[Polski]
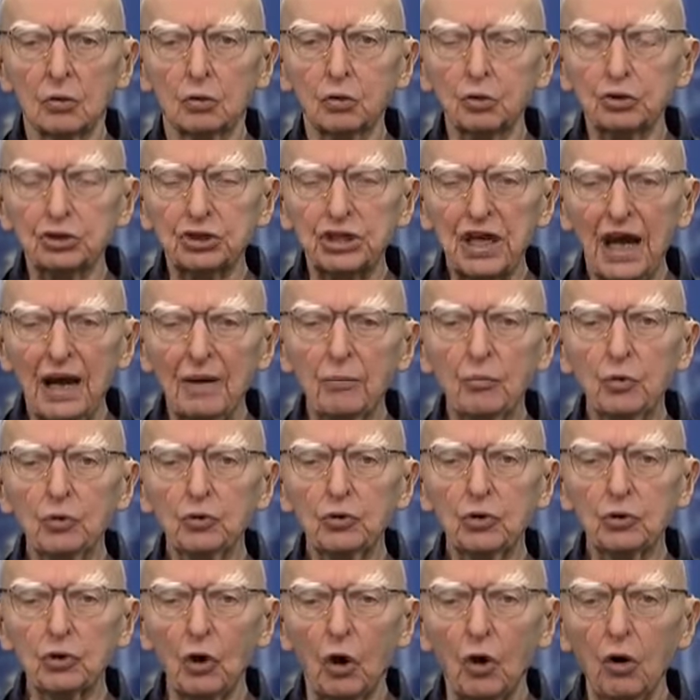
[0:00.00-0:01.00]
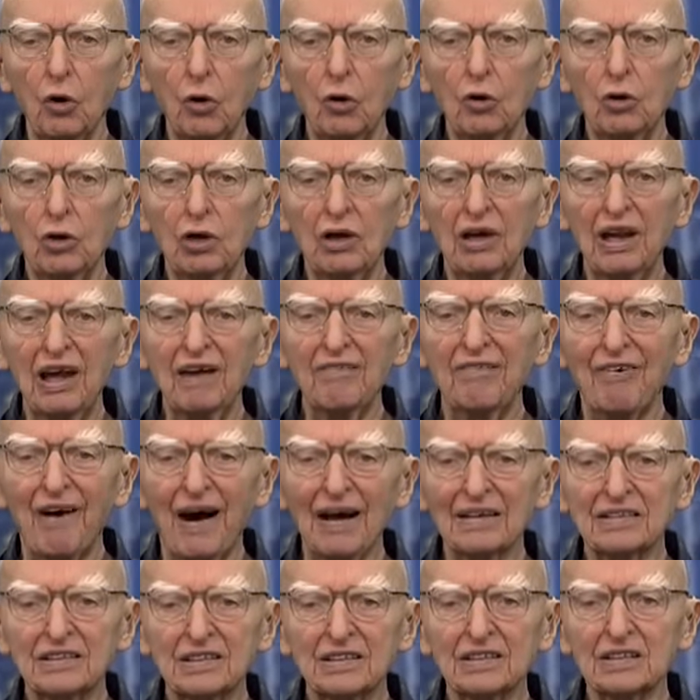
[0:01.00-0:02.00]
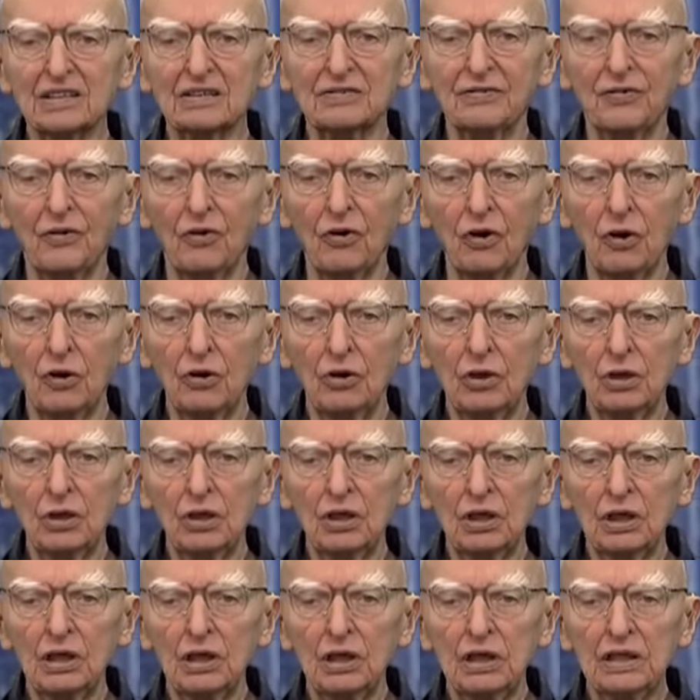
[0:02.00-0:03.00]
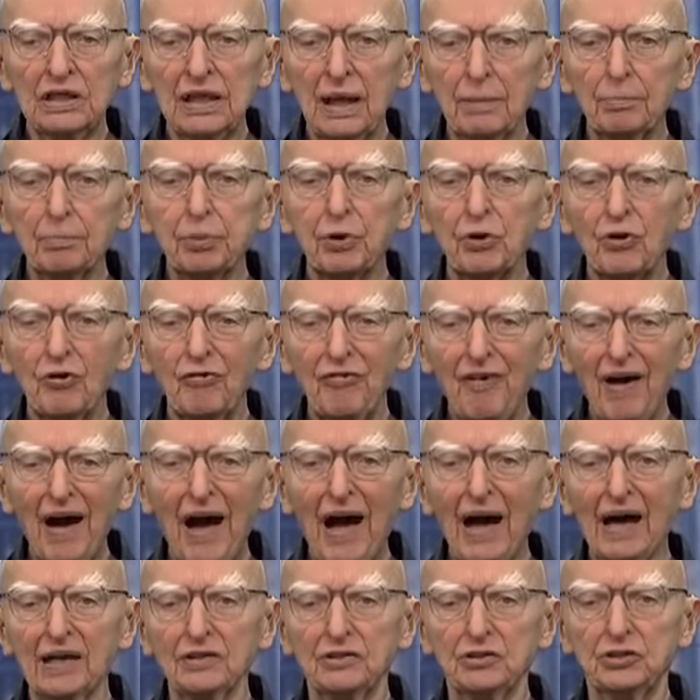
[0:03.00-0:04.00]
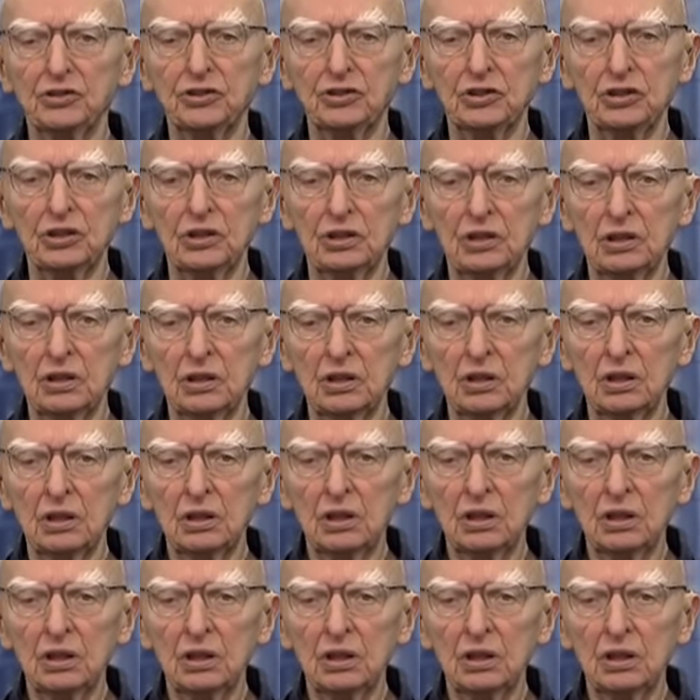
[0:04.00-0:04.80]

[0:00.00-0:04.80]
ku czemu to lewactwo je prowadzi.